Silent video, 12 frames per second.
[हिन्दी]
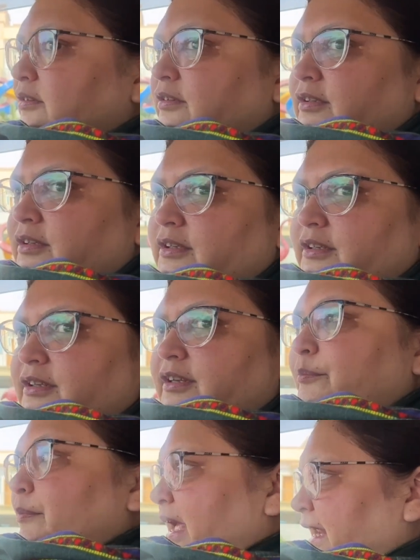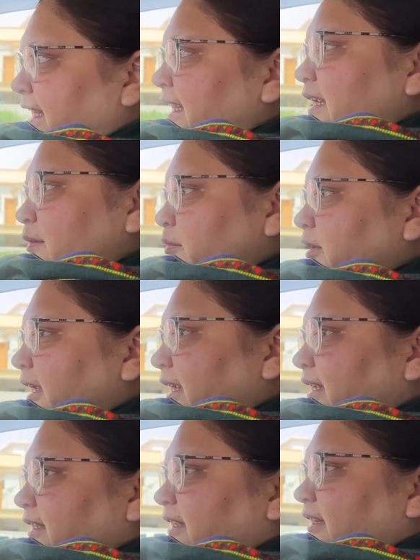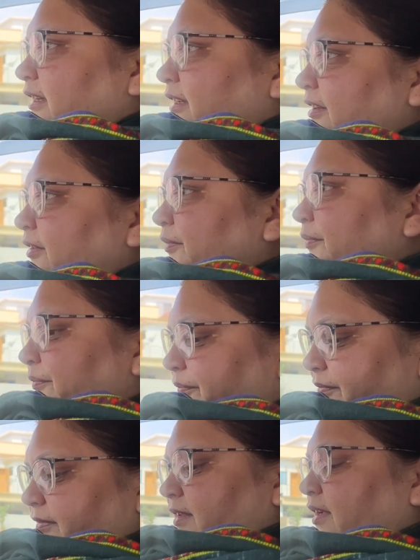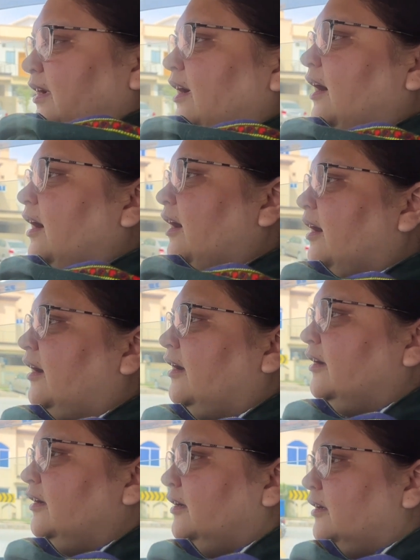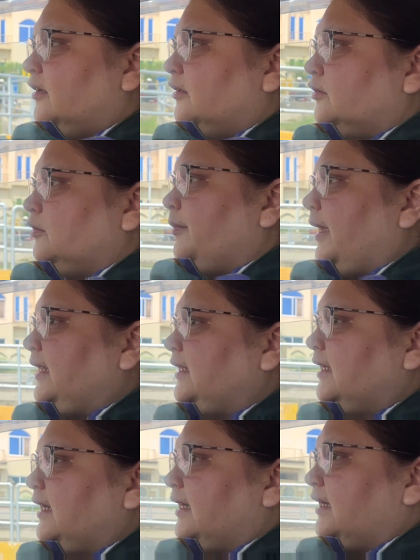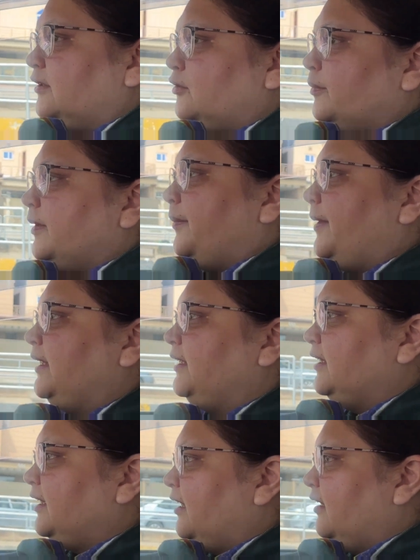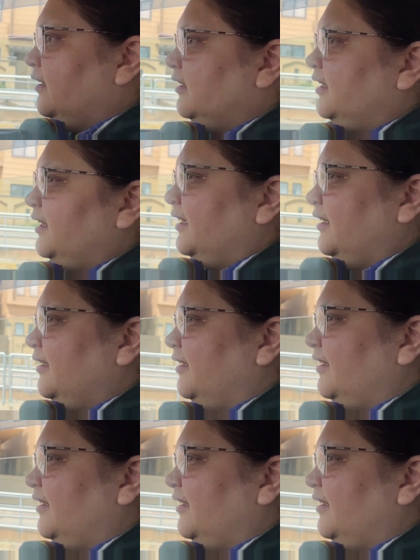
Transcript: लेने थे ब्लैक मैंने नींबू लेने थे और मैंने मेहंदी लेनी थी हाँ तो मेहंदी लेने तुमने मेहंदी क्या करनी है